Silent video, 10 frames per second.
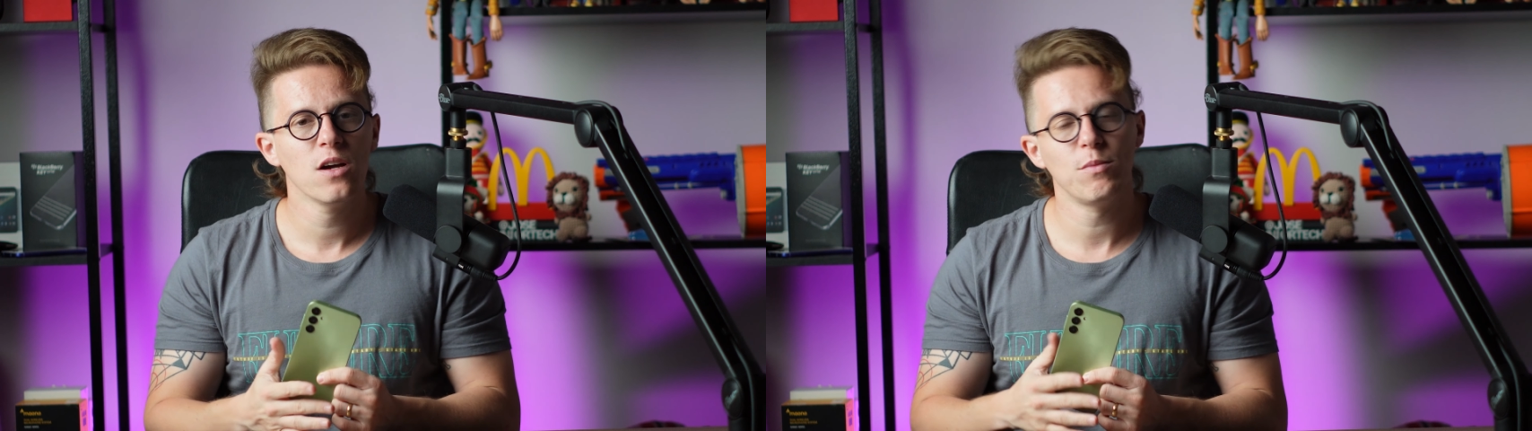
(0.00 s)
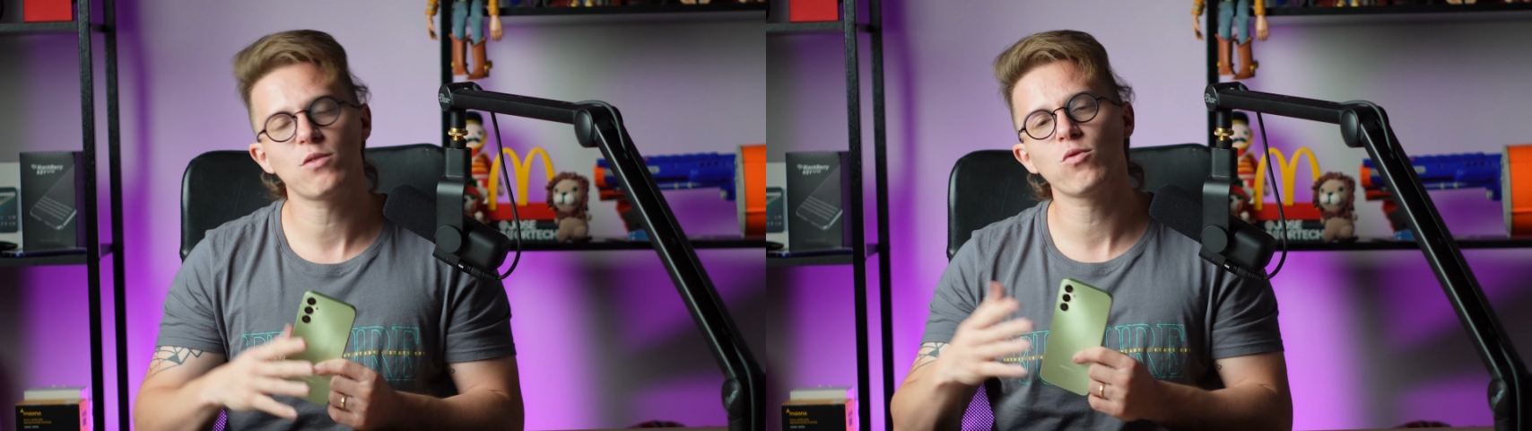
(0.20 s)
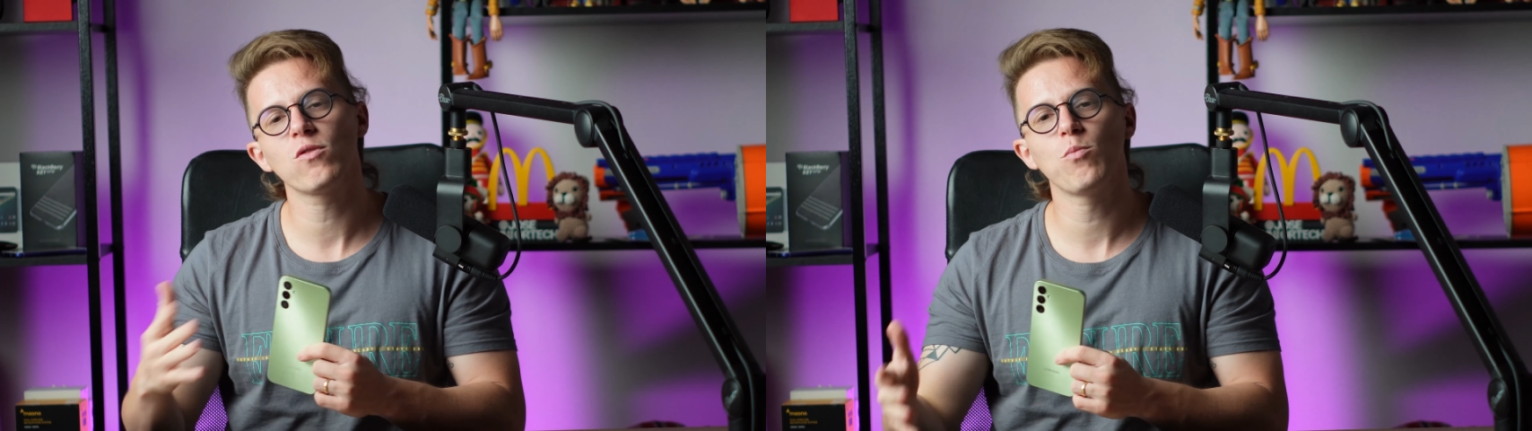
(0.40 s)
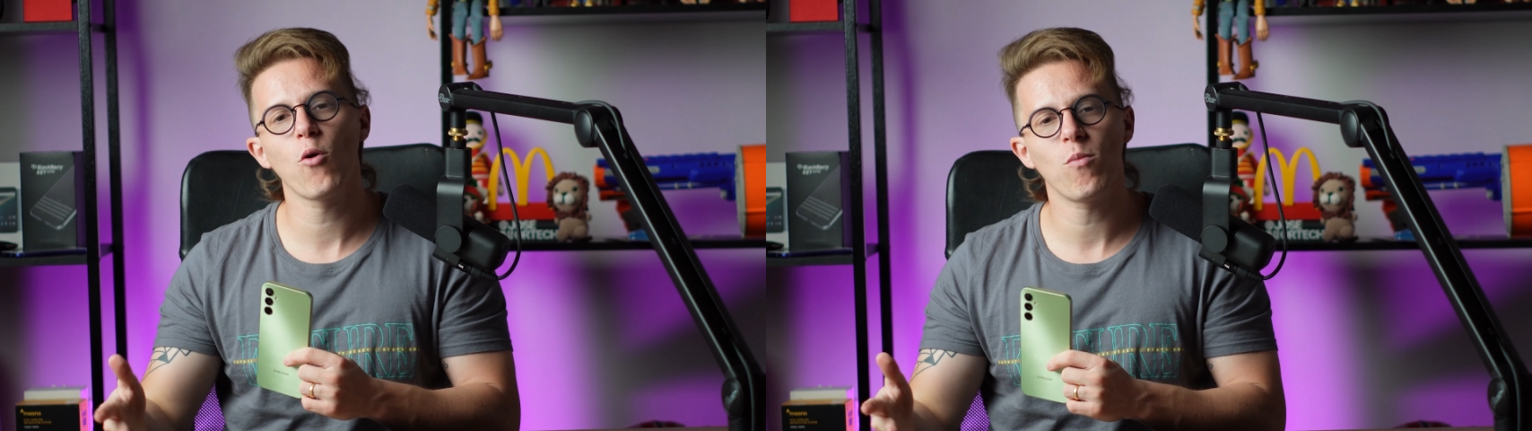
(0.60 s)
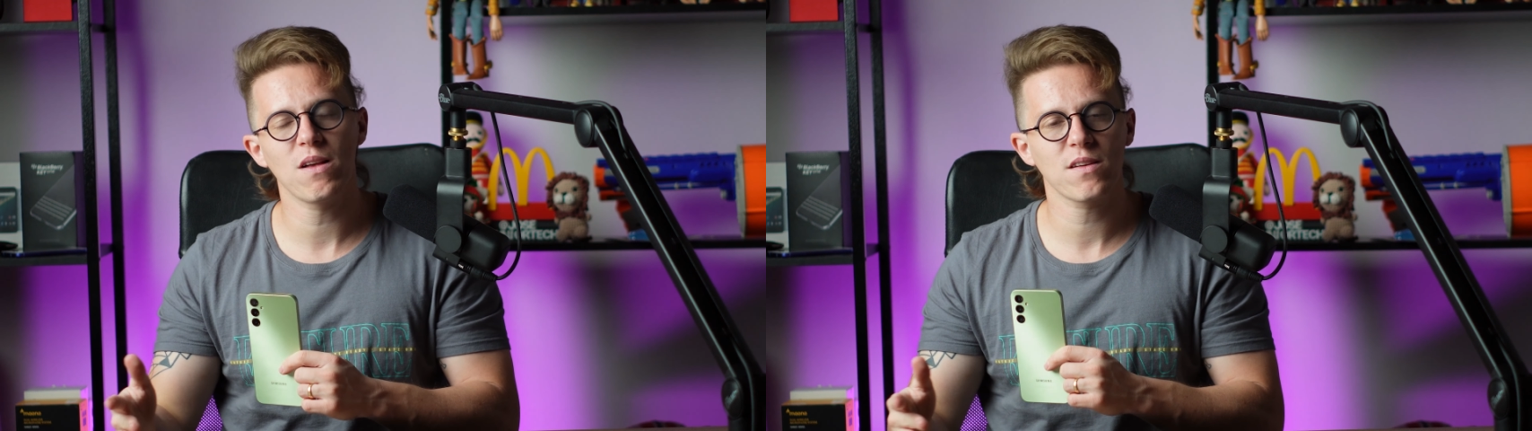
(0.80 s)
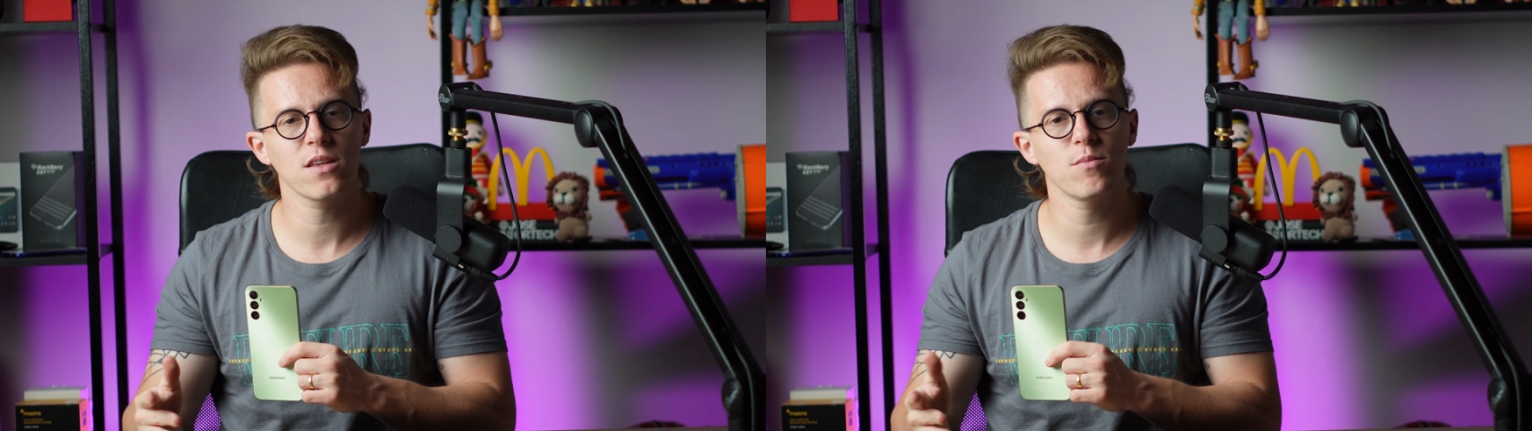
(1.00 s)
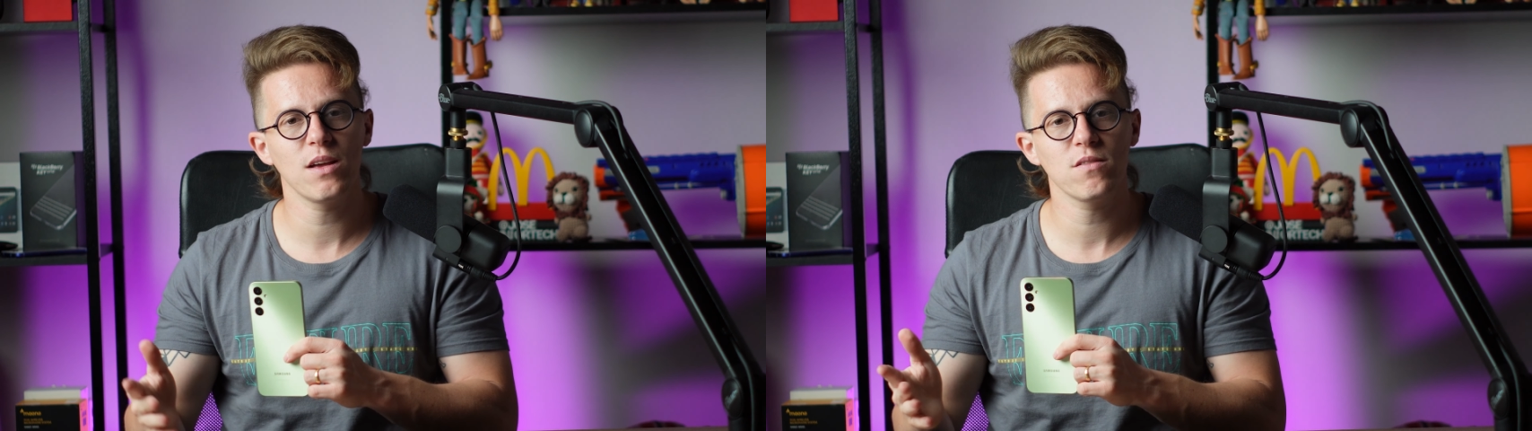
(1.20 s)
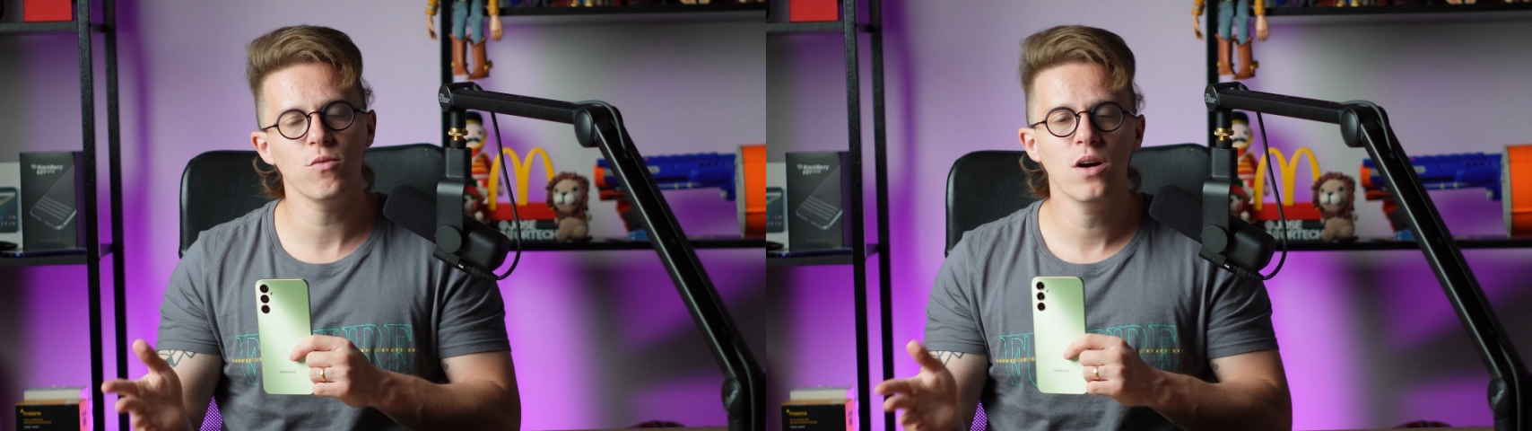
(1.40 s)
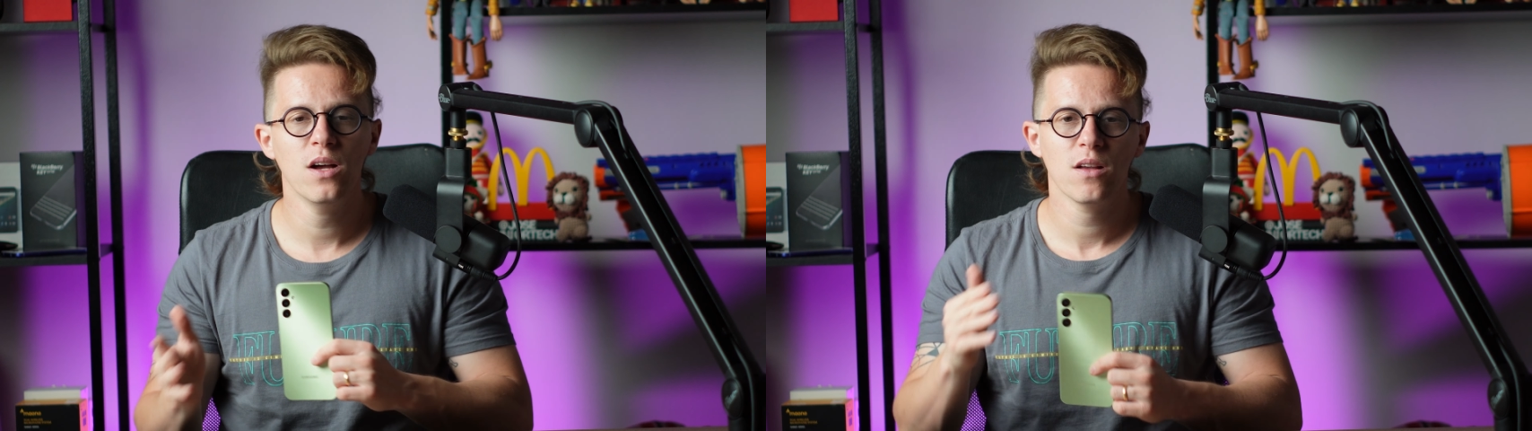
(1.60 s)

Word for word: mas custa um pouco mais aqui no Brasil.